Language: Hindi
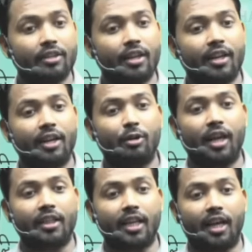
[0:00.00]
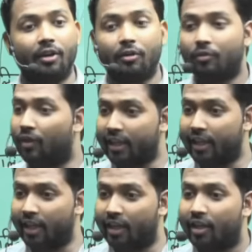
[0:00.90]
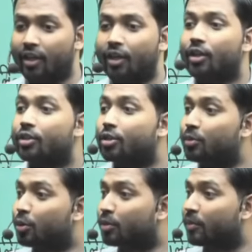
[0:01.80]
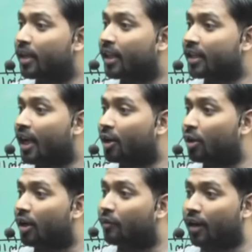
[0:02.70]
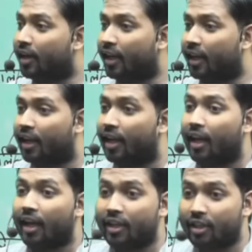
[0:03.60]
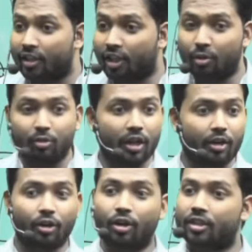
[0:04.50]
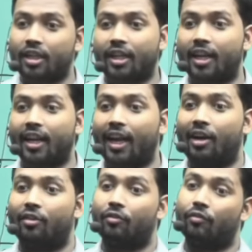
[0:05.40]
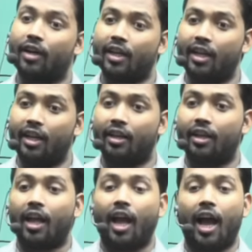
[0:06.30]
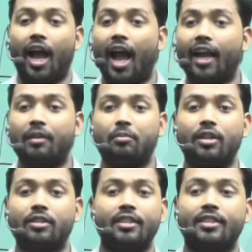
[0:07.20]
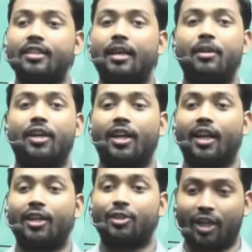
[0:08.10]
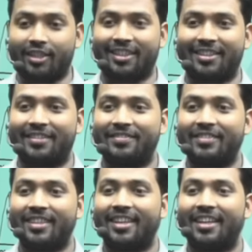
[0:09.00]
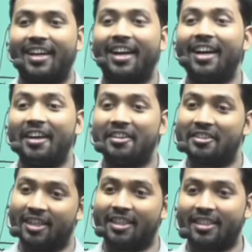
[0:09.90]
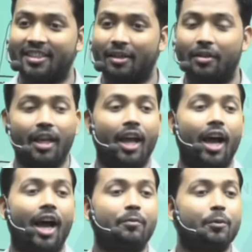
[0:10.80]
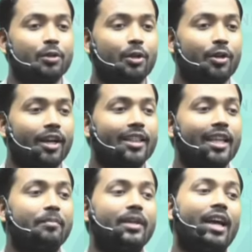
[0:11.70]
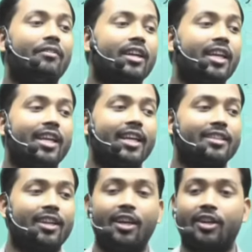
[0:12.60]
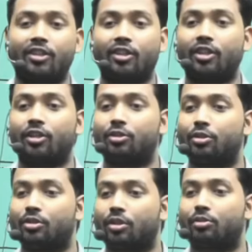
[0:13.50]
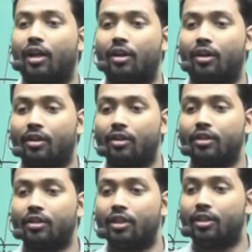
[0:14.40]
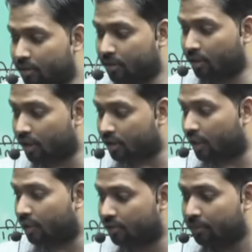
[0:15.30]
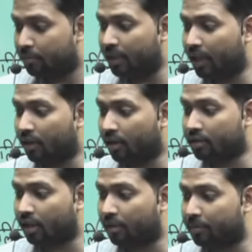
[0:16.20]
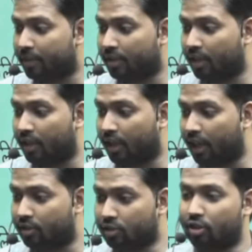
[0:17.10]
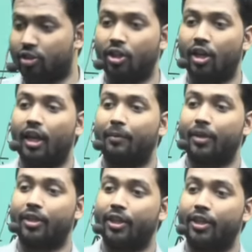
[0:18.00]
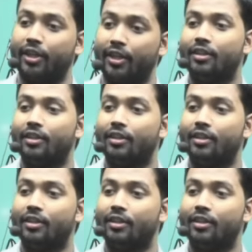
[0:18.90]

करके कौन आता है वकील सबूत में देखता है कौन है वकील इधर उधर क्रॉस चेक करेगा वकील आके बहस किसके सामने करेगा जज के साथ हाँ जज के साथ अब कुछ लोग कहते हैं बिना वकील केस नहीं लड़ सकते तो जो ससुराल लड़ गिर ढह जाओ बिना डॉक्टर ऑपरेशन नहीं करा सकते चीर ले अपन किडनी